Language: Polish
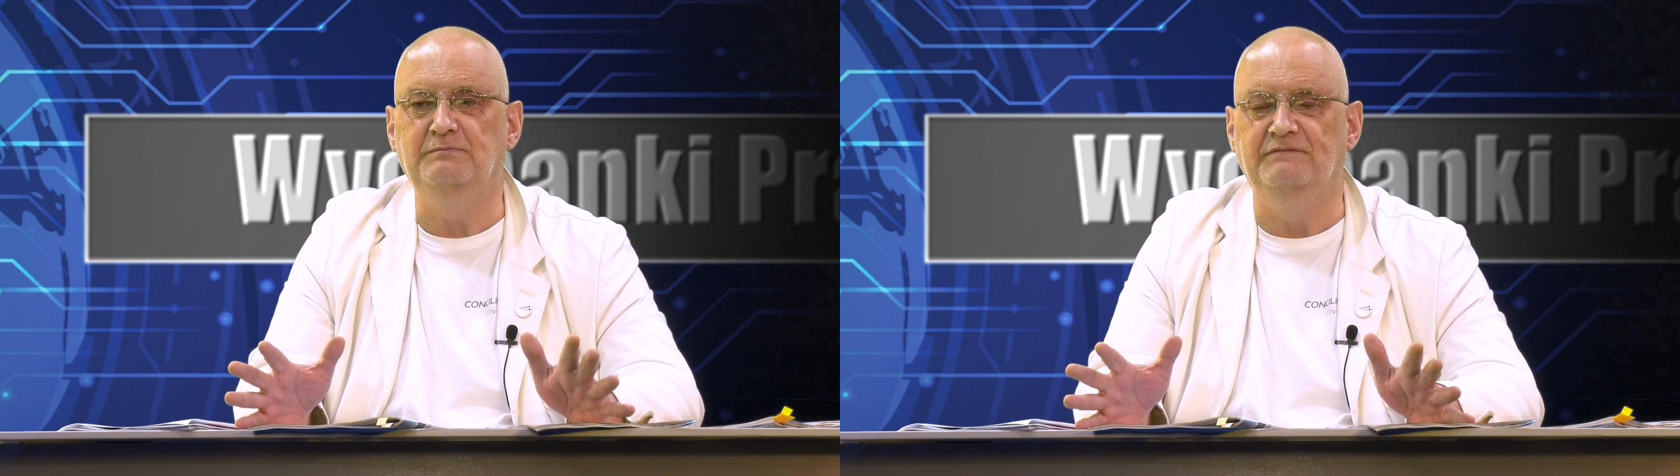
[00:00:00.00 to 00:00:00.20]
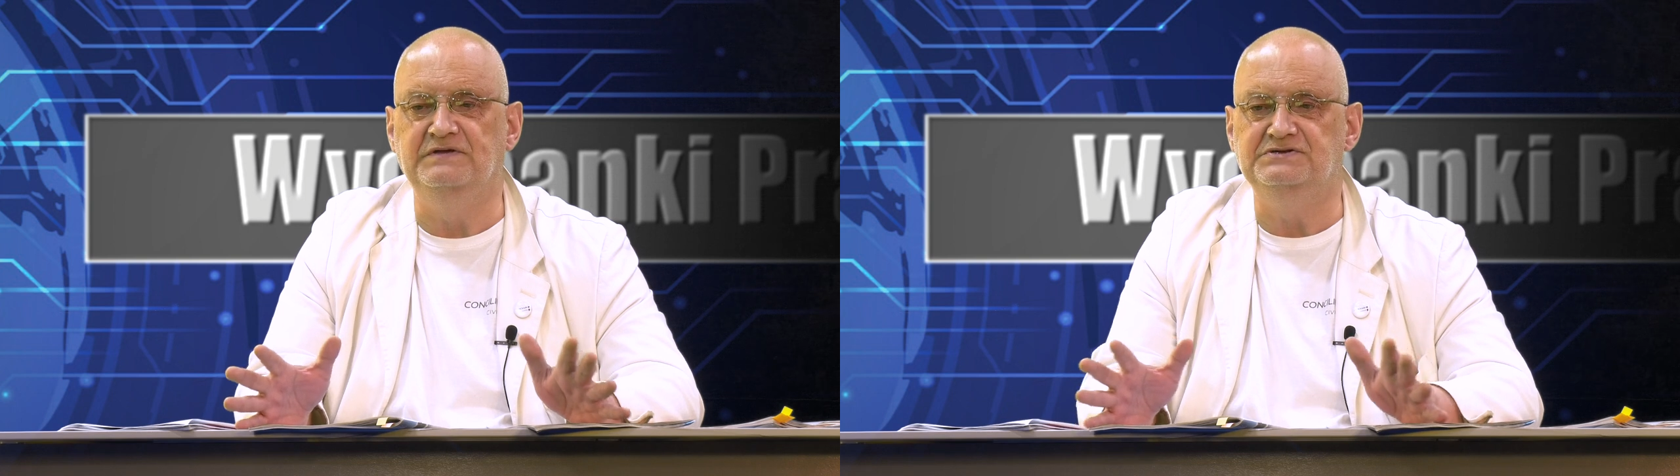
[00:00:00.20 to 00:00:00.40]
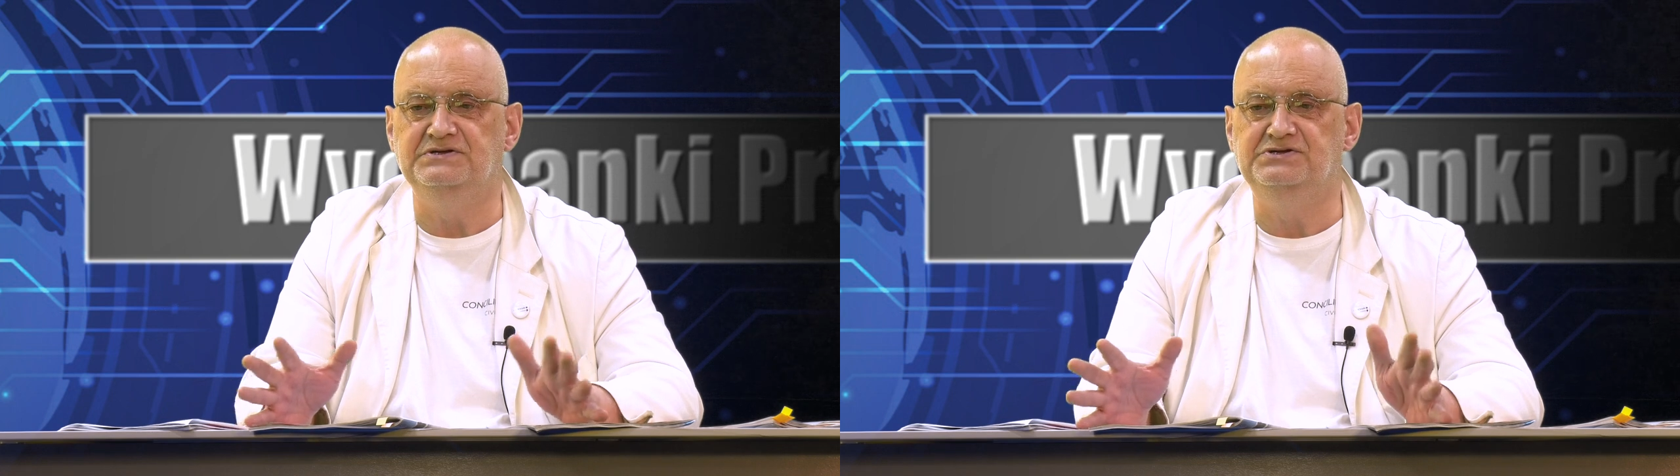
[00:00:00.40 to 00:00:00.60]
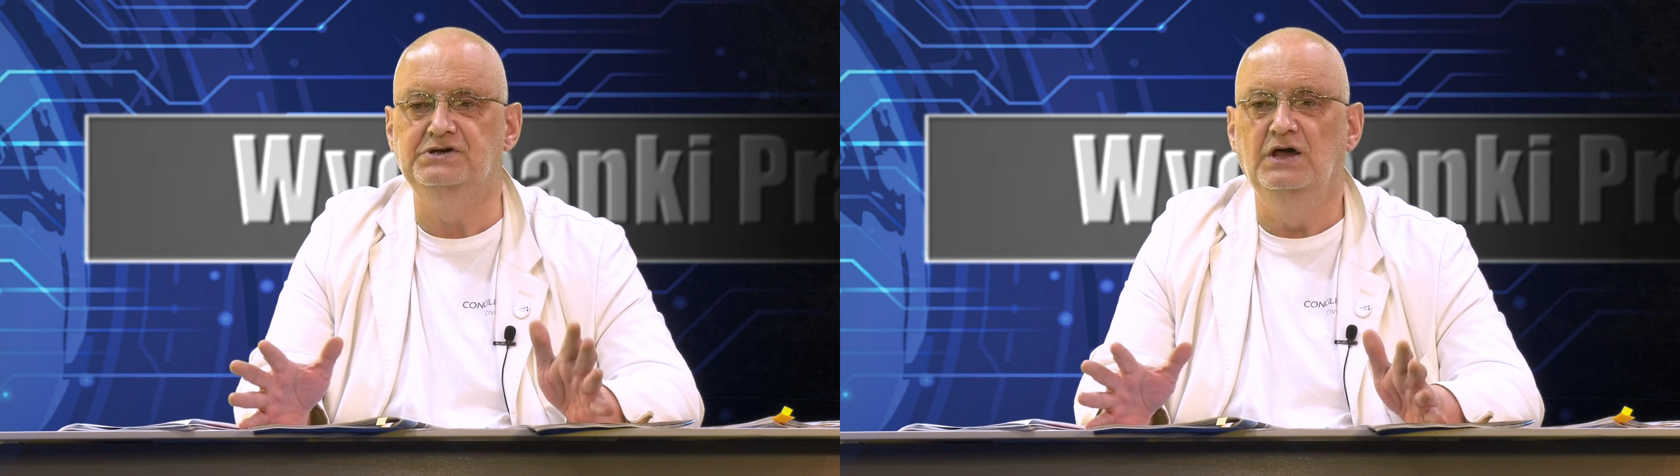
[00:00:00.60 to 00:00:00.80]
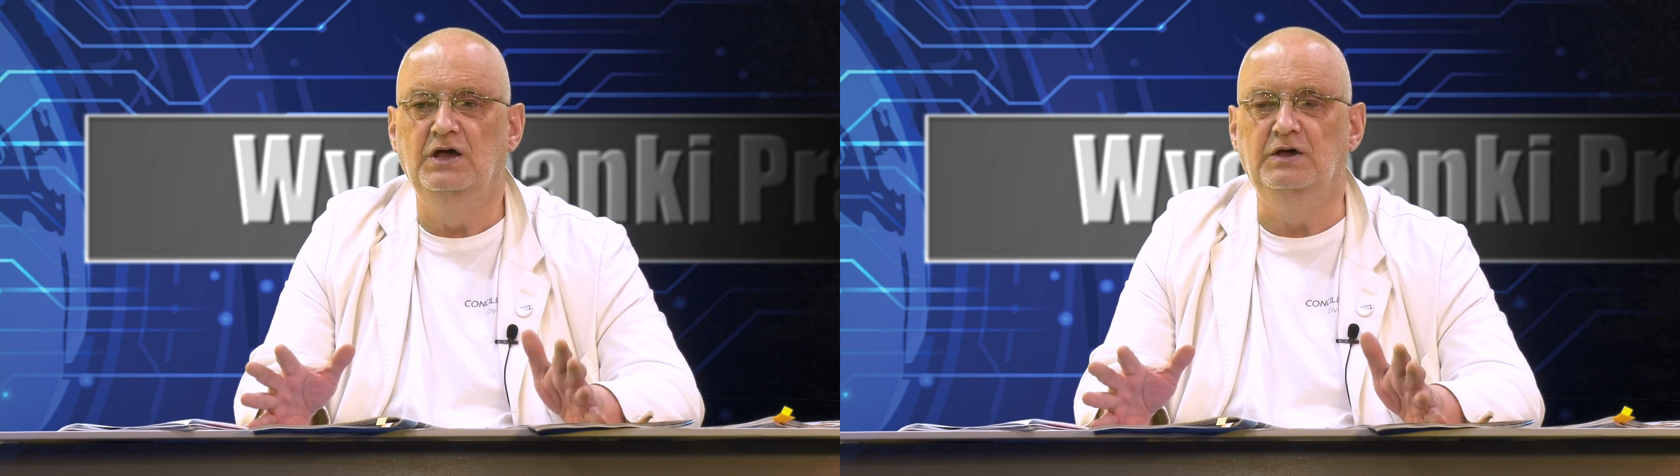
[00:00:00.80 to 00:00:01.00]

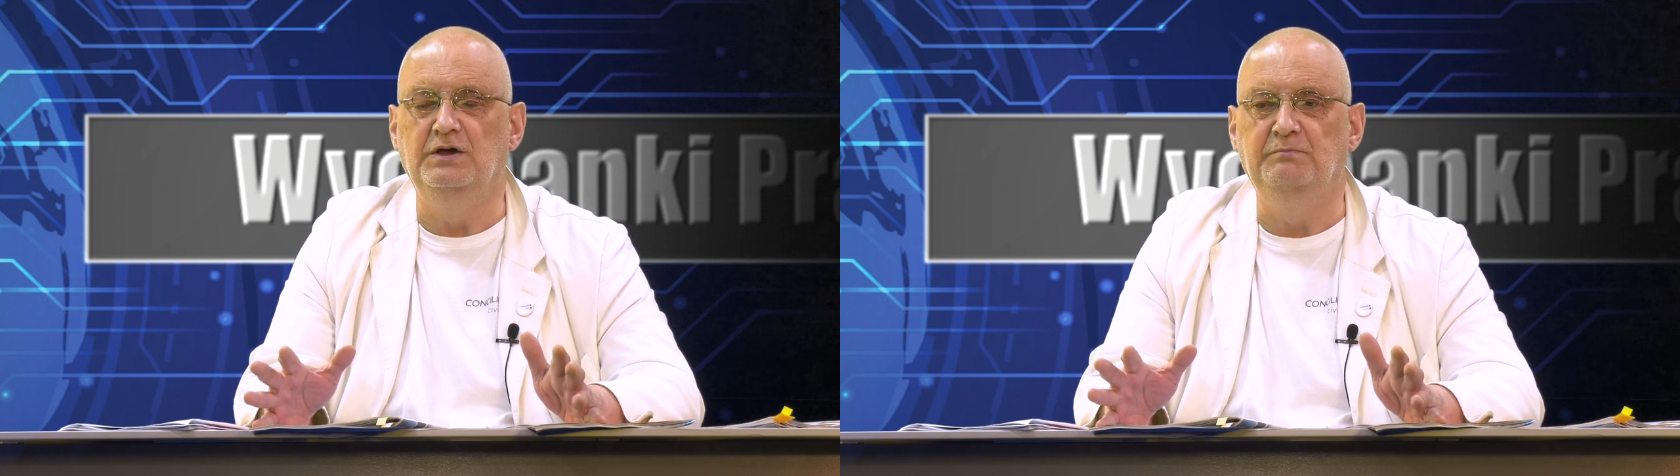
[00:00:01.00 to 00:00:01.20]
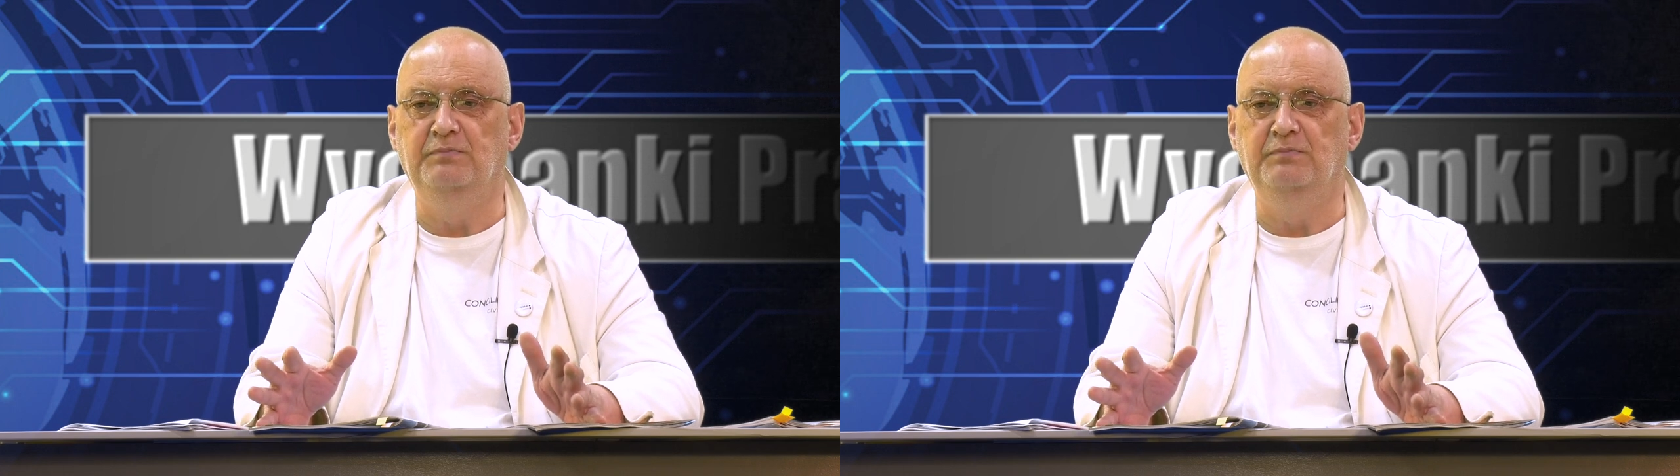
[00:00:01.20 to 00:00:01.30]
powiedzieć, y,